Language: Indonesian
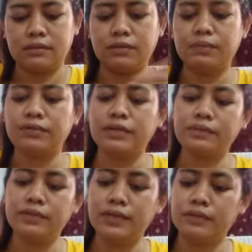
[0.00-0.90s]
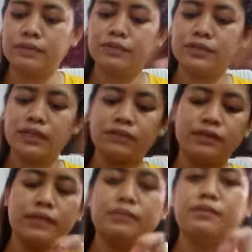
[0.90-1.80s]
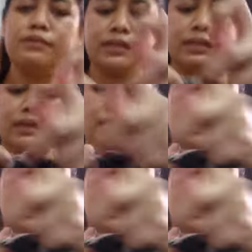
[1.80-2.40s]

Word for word: 20 ribu lah 21 ribu mungkin